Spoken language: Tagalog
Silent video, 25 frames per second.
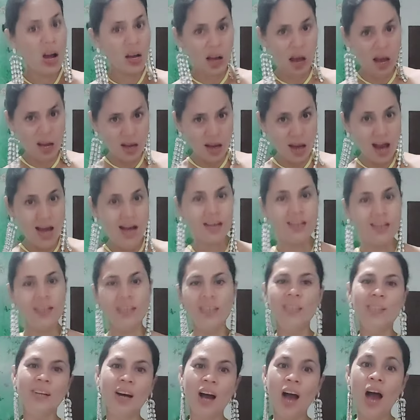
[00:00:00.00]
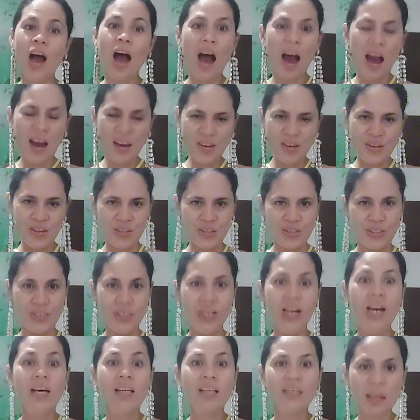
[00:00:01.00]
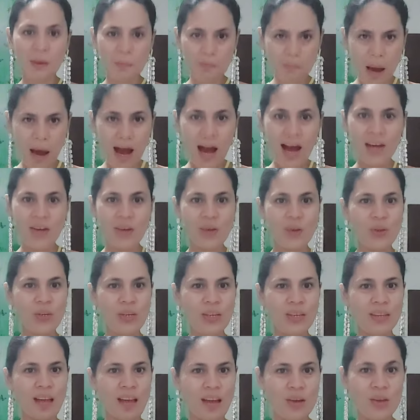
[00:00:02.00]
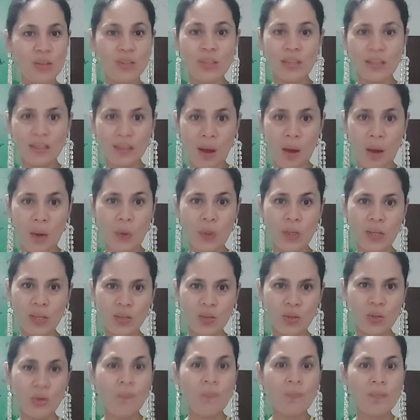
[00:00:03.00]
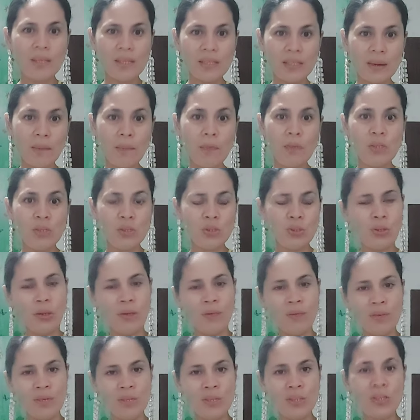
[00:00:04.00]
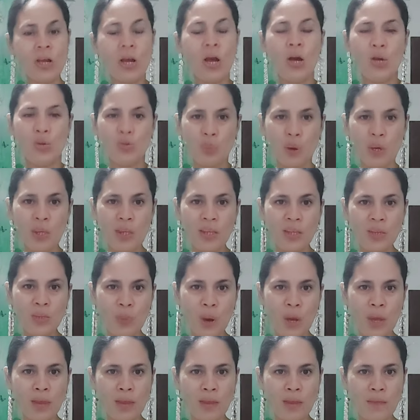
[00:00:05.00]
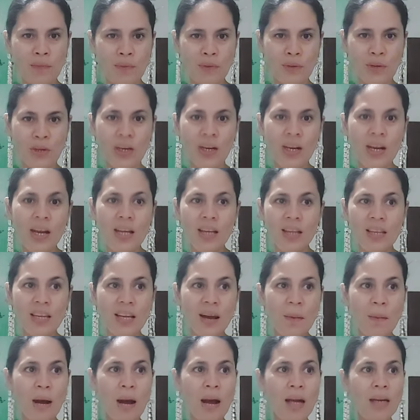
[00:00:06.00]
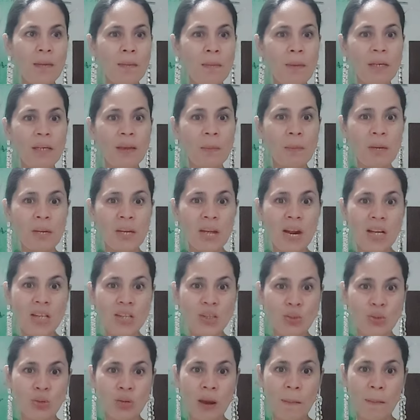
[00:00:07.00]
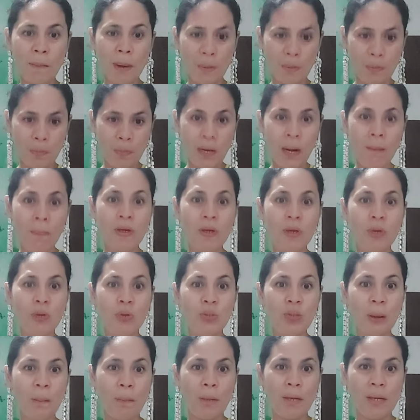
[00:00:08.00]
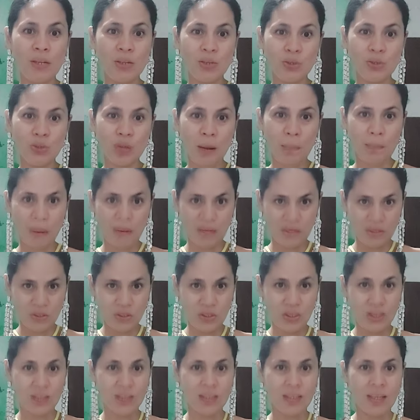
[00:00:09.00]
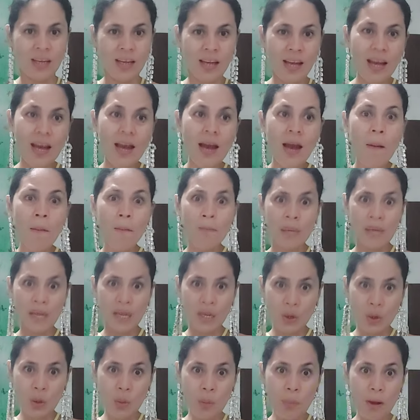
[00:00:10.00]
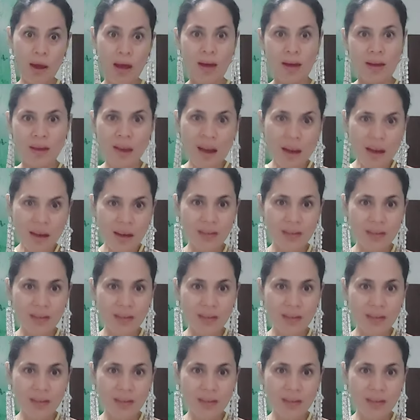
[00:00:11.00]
nga nga. Ayun, timbahay ulit tayo sa taon na to sa Miss Universe 2024. Di nga makalipad na Manila score para, para manood ng panational pageant. Mexico pa kaya?